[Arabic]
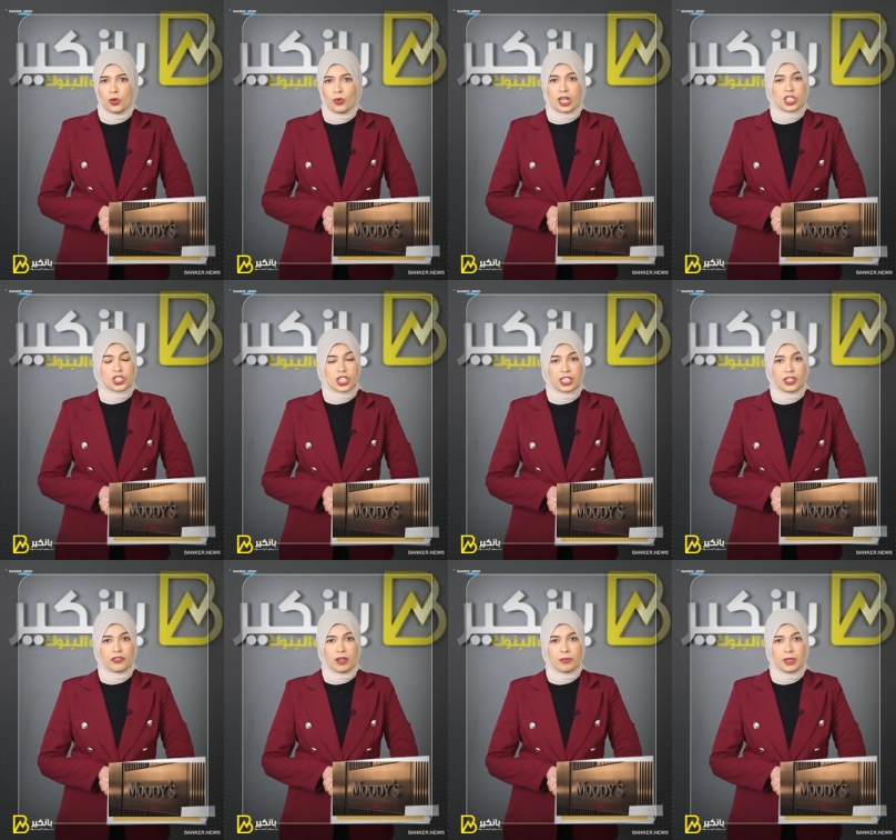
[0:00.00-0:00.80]
وعلشان
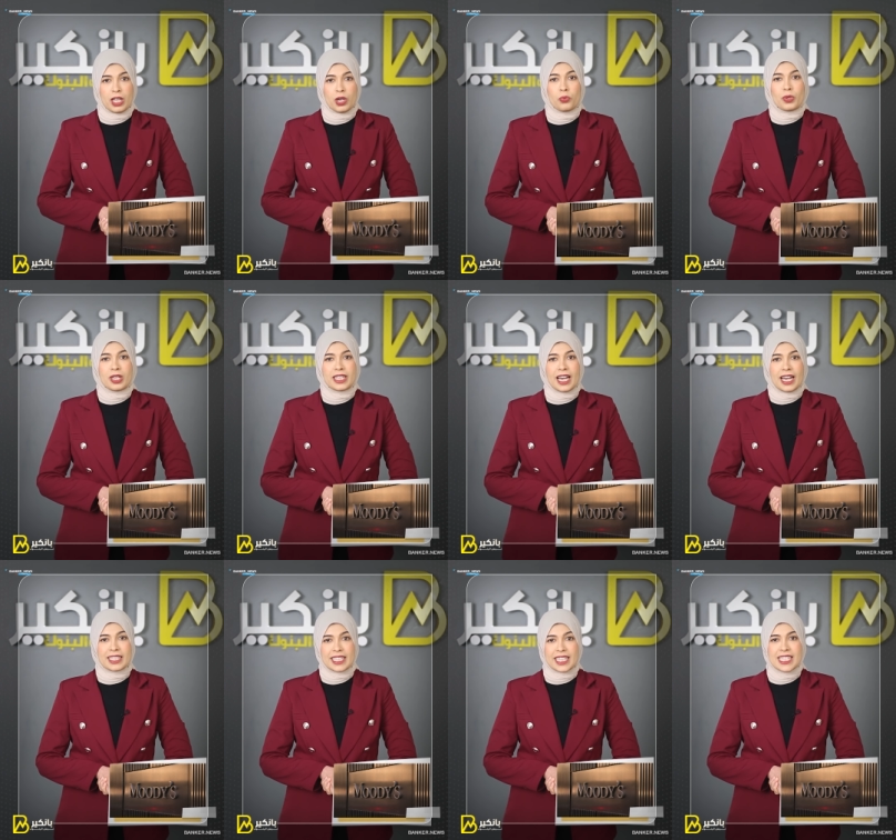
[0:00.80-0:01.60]
نفهم الأول
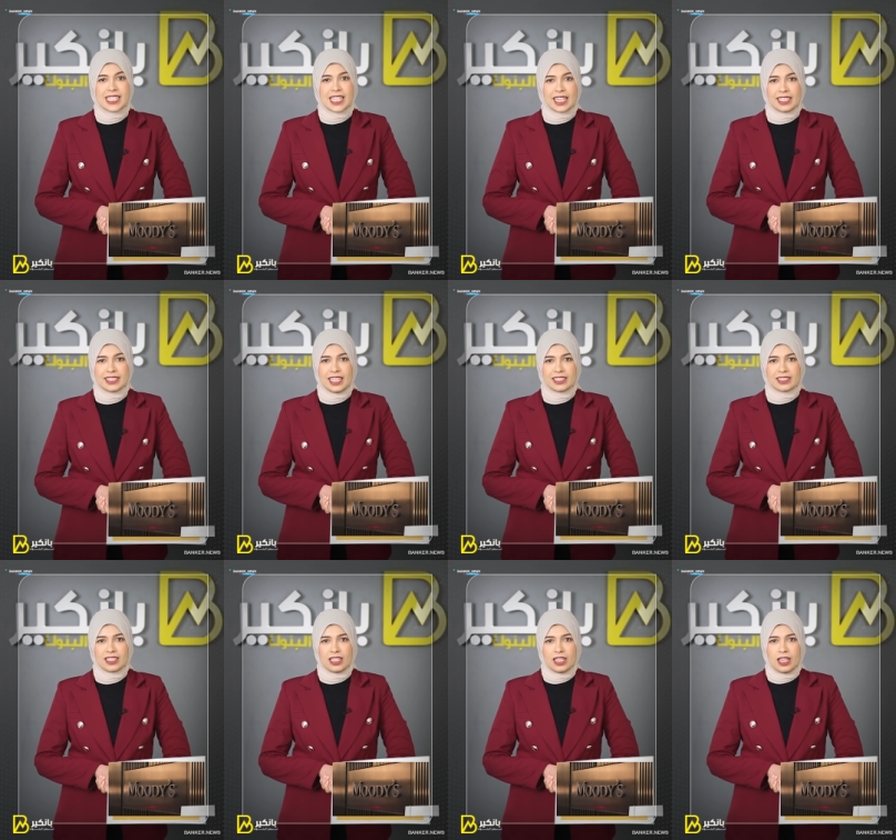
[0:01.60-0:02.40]
يعني إيه سندات